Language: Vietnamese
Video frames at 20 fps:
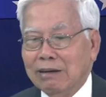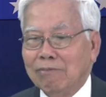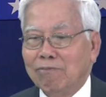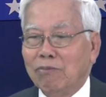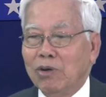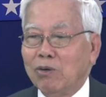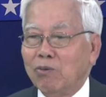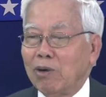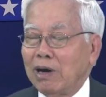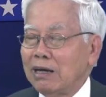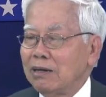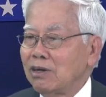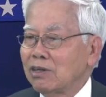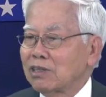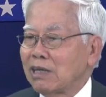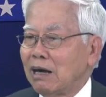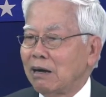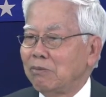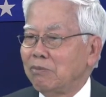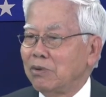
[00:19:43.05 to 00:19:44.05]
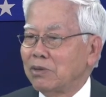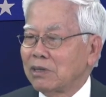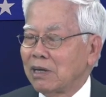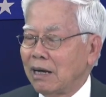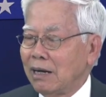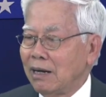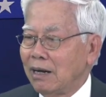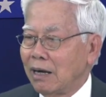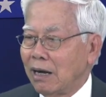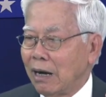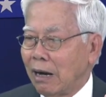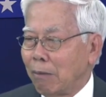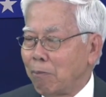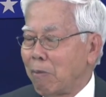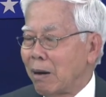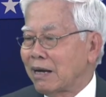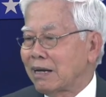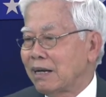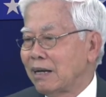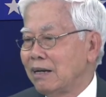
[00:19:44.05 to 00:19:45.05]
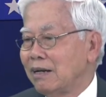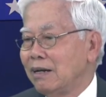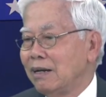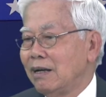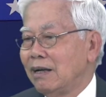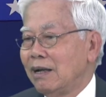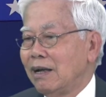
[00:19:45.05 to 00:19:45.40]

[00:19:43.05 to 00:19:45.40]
mình qua nước Tàu mình thấy là ở Bắc Kinh